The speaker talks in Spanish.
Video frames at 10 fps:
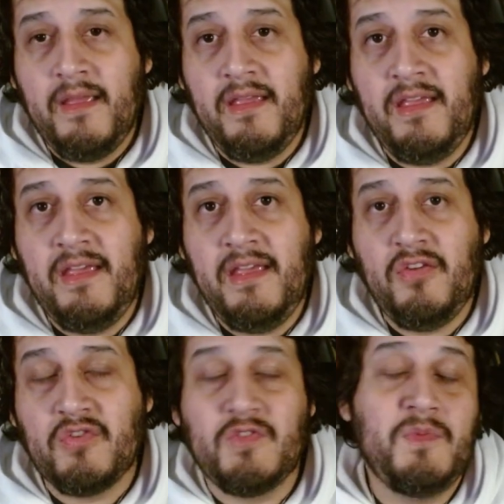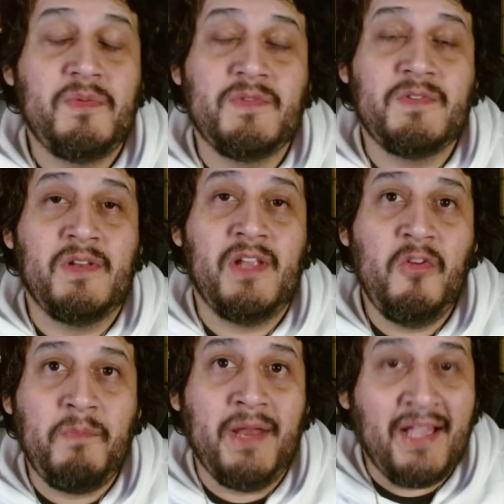Y yo estoy muy
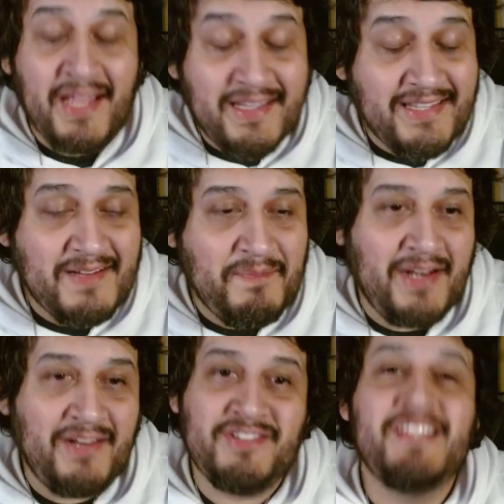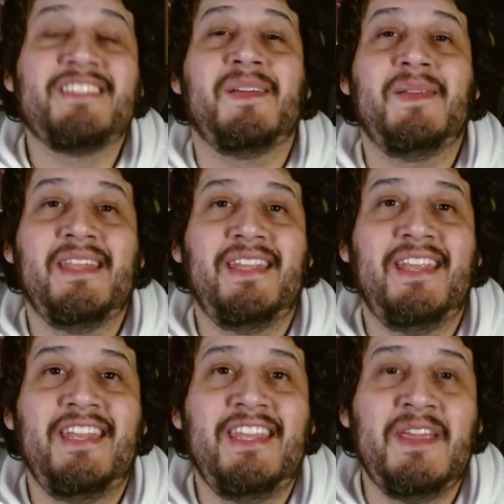emocionado para Kata, para los raids que
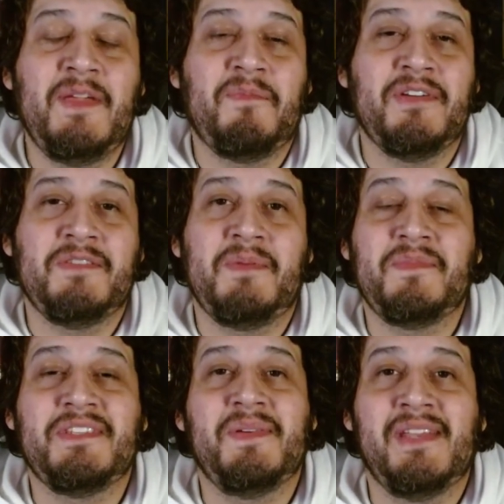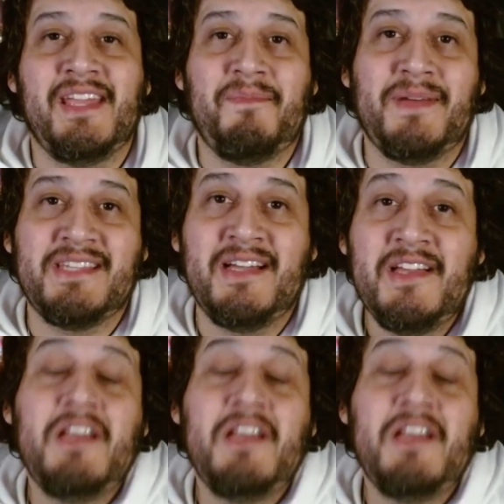vienen y pues vamos a ver qué pasa.